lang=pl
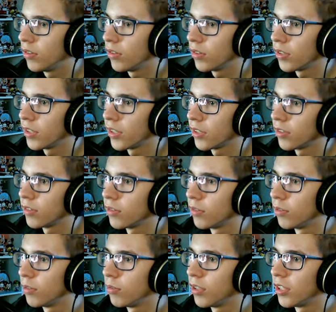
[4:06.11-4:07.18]
O, tak, o,
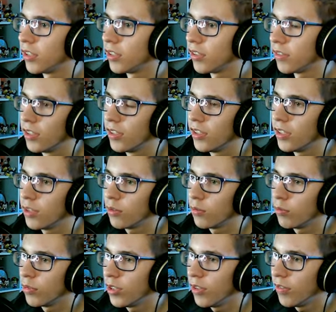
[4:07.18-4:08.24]
dokładnie. Ja
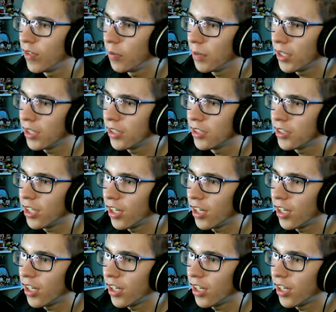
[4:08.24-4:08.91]
tu używam jakichś